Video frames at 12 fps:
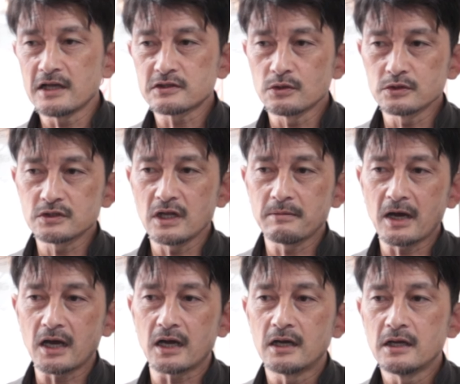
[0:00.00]
そうすれ
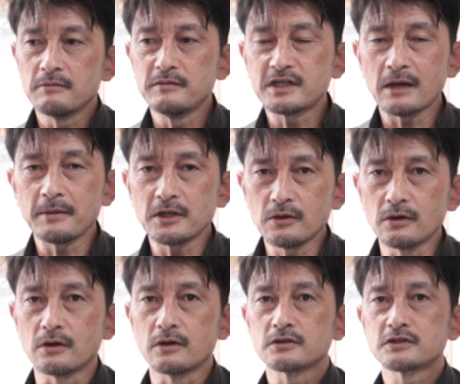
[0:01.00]
ば見た目
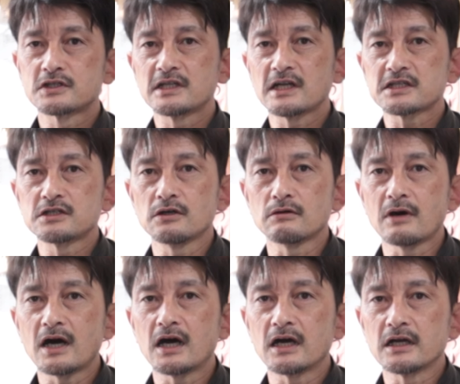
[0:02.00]
の突き出し量
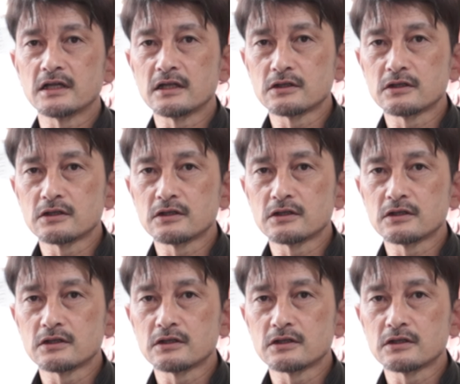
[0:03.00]
は